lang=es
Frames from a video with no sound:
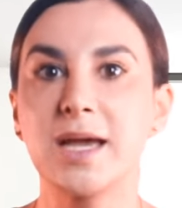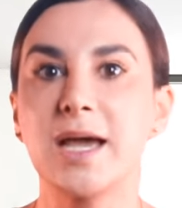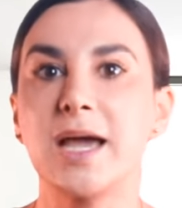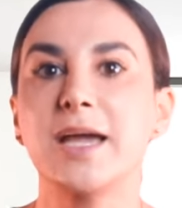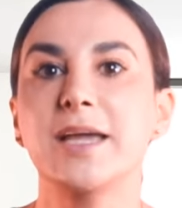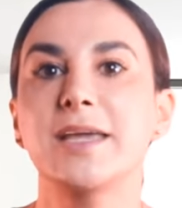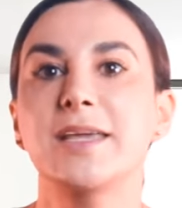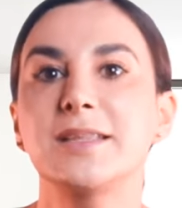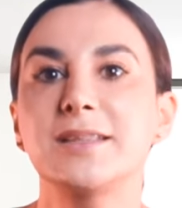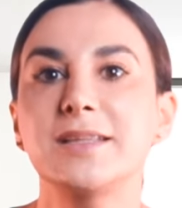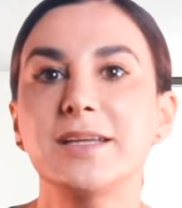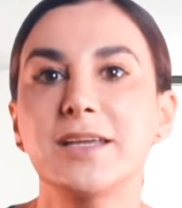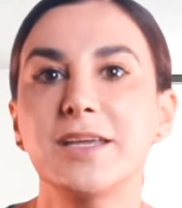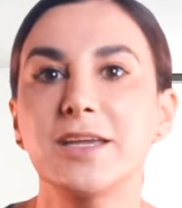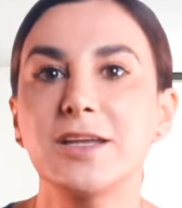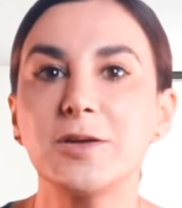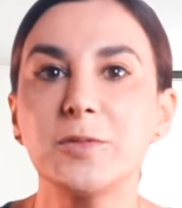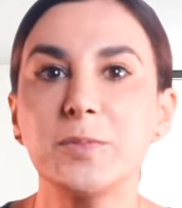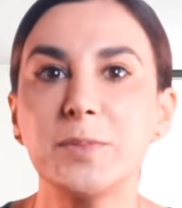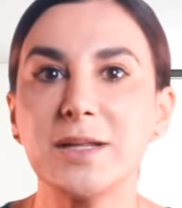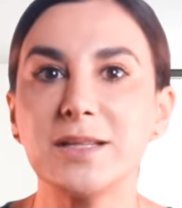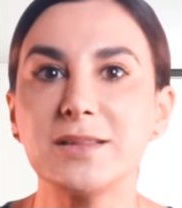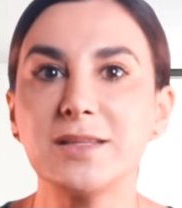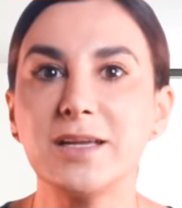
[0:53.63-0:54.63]
Aquí te quiero
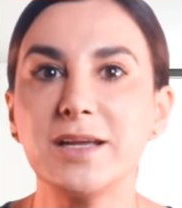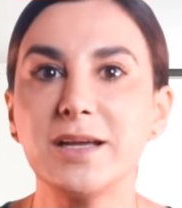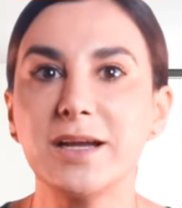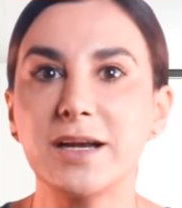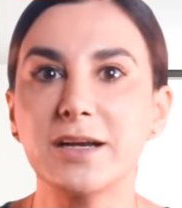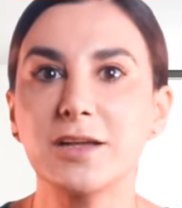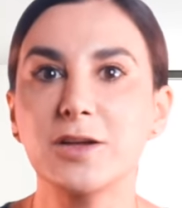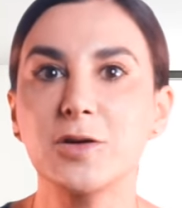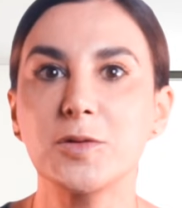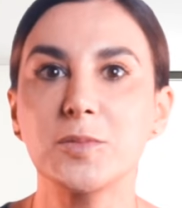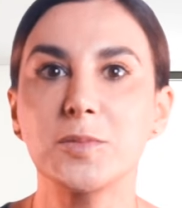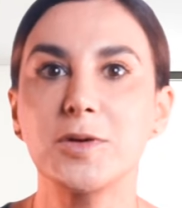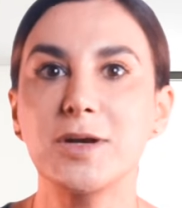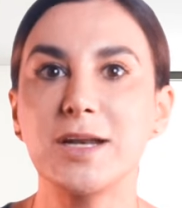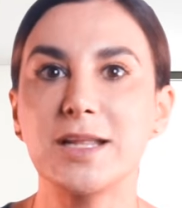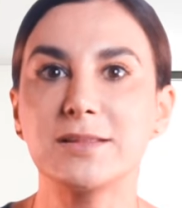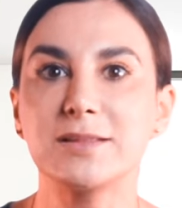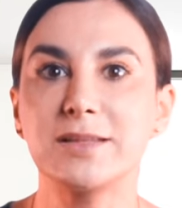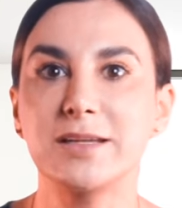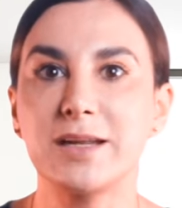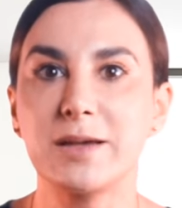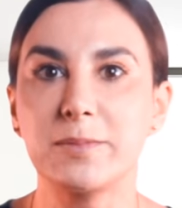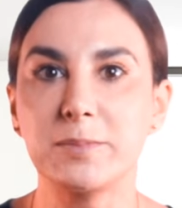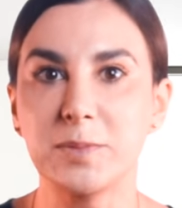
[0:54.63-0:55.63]
platicar cómo la
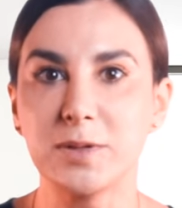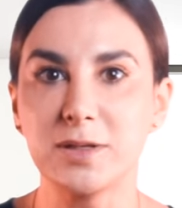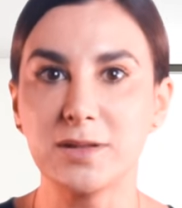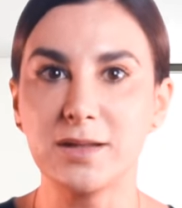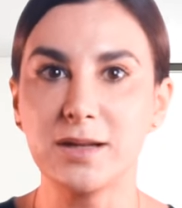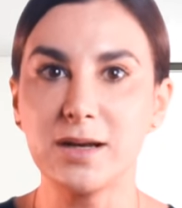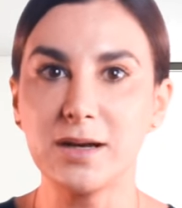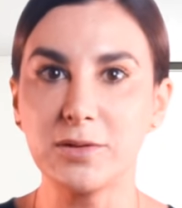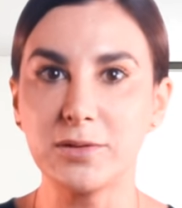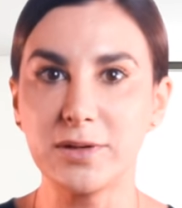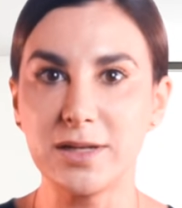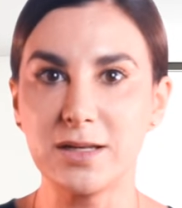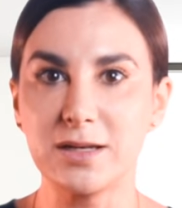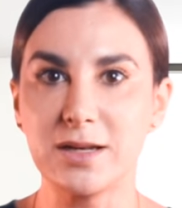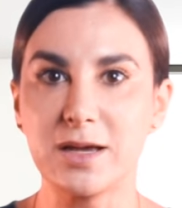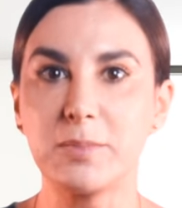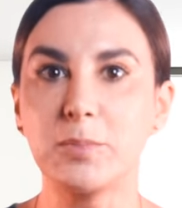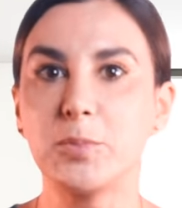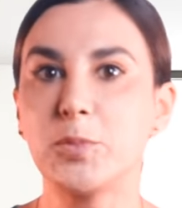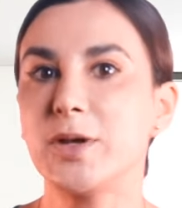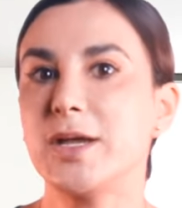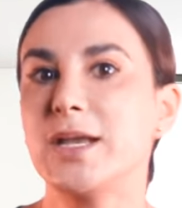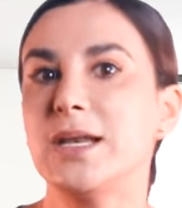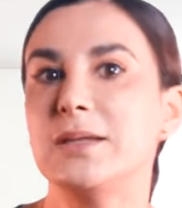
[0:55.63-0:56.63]
terapia de la orina
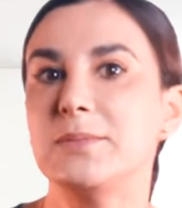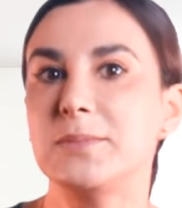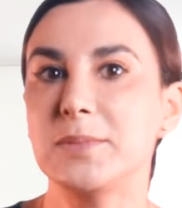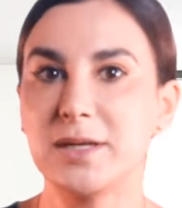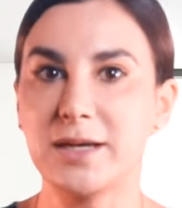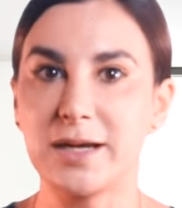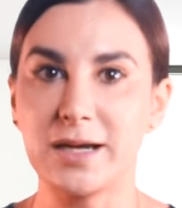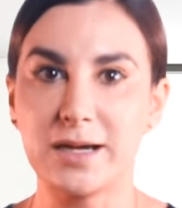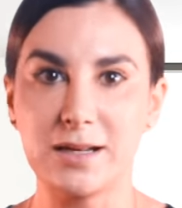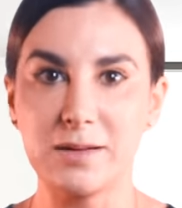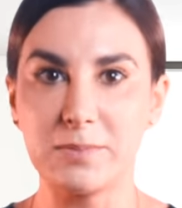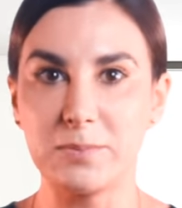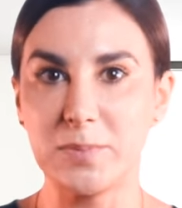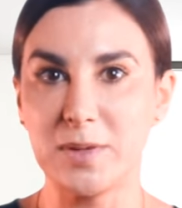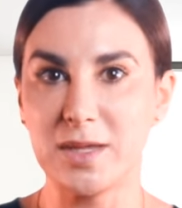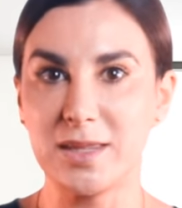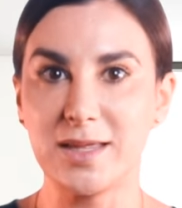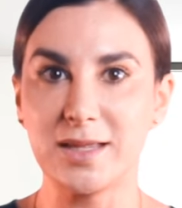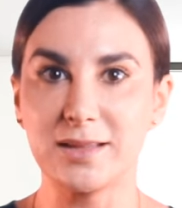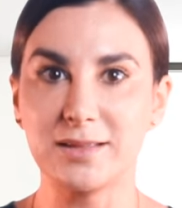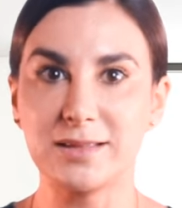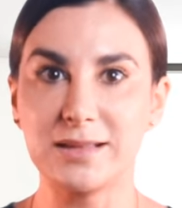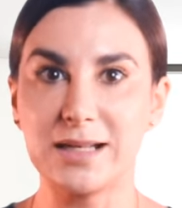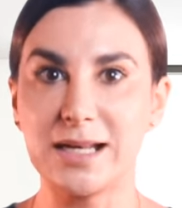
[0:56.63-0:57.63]
puede eliminar el pie
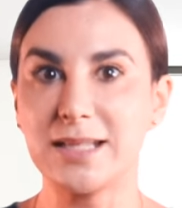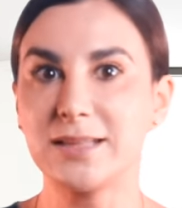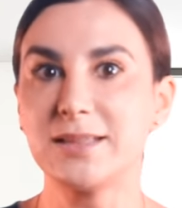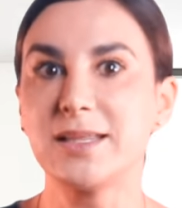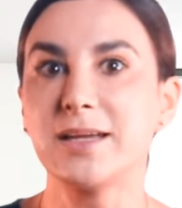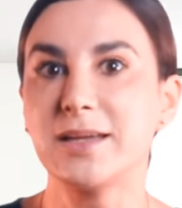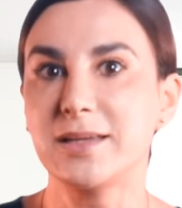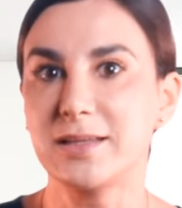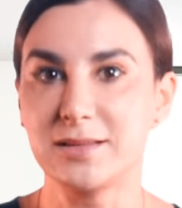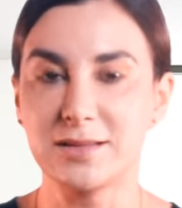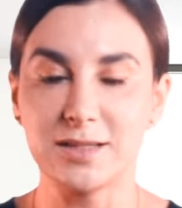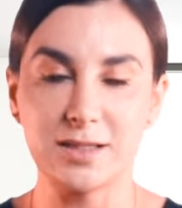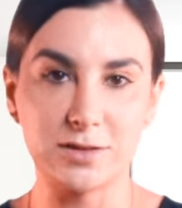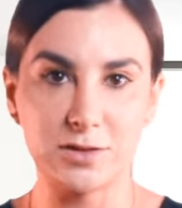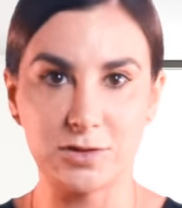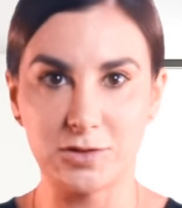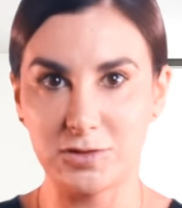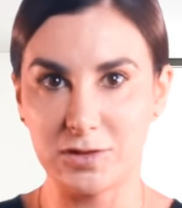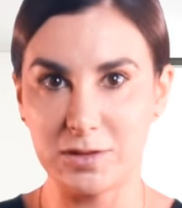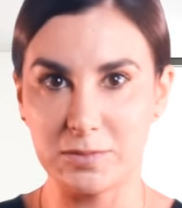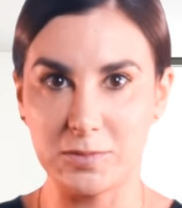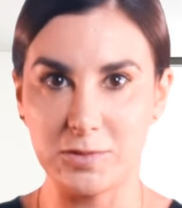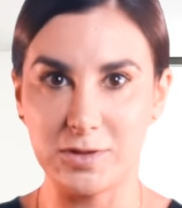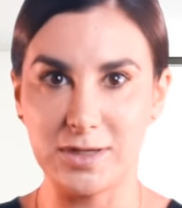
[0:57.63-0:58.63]
de atleta que tanto
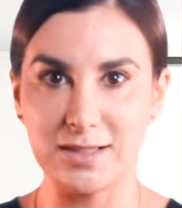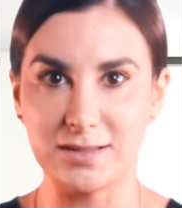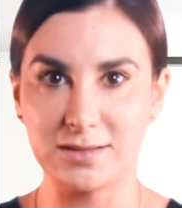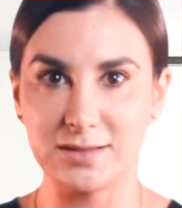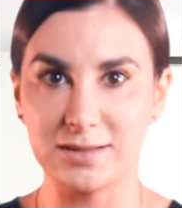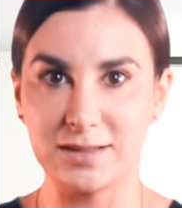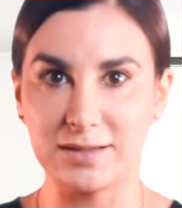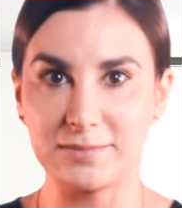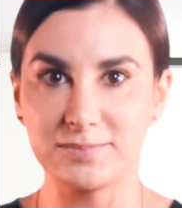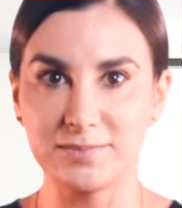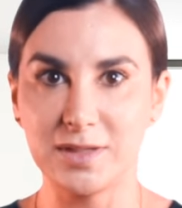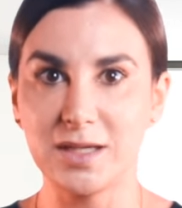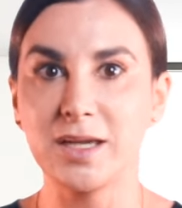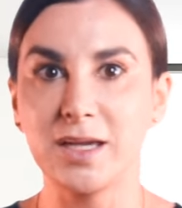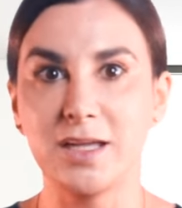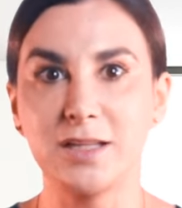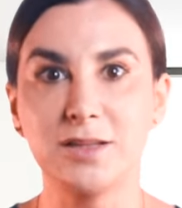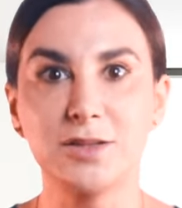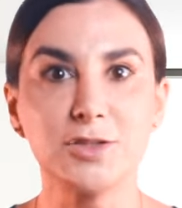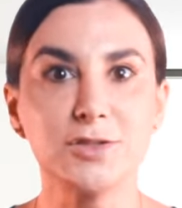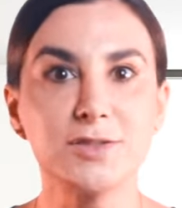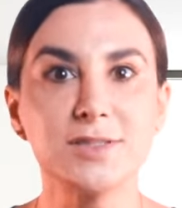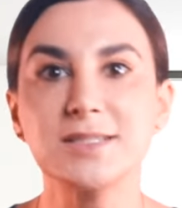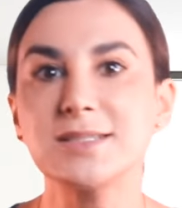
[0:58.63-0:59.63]
te molesta.
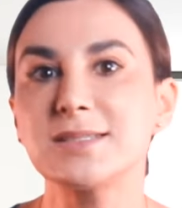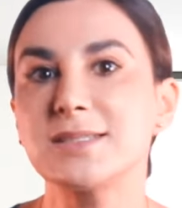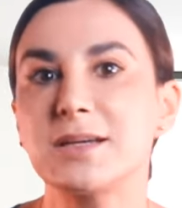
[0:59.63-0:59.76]
Entonces